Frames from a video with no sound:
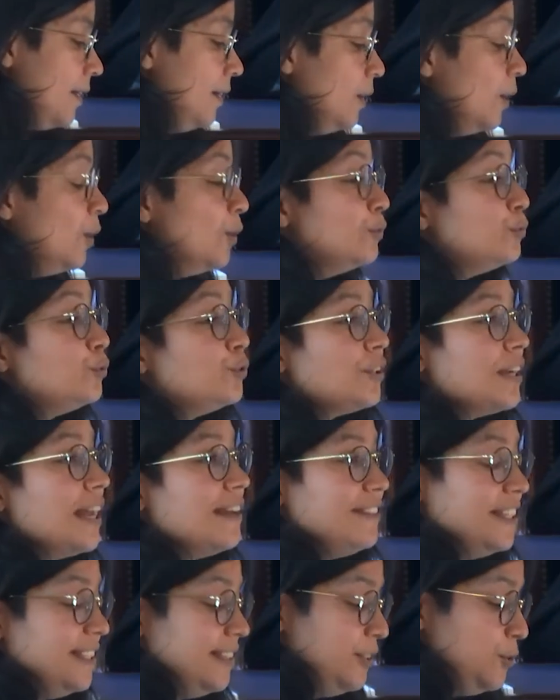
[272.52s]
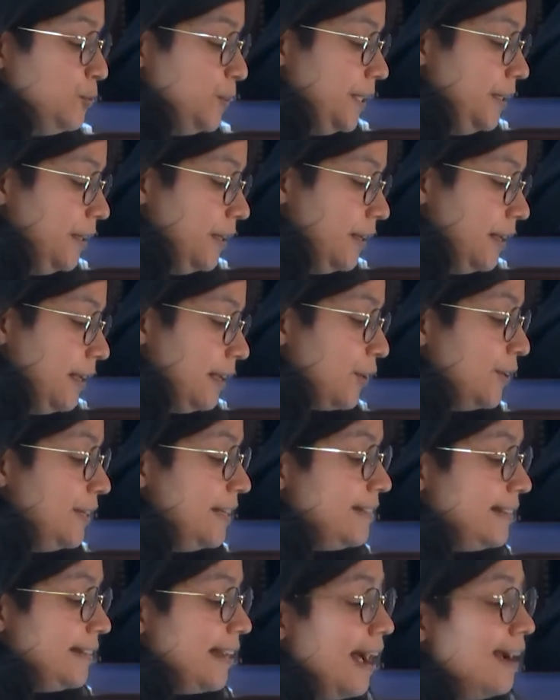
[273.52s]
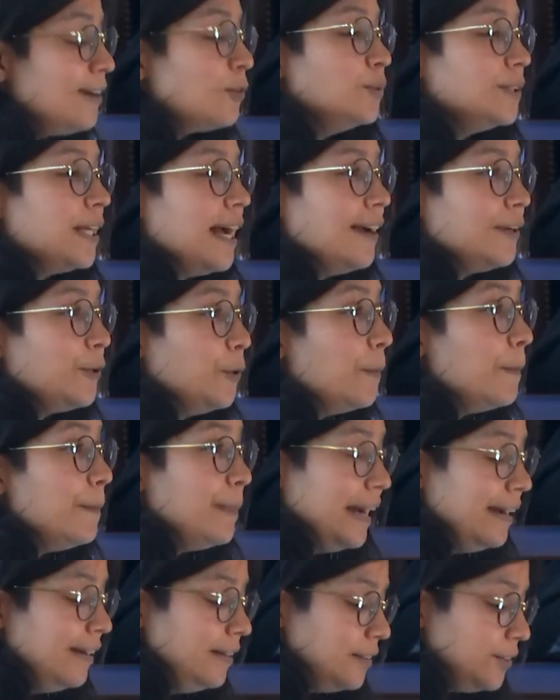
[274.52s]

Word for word: Vous en avez déduit que n'était à contrario pas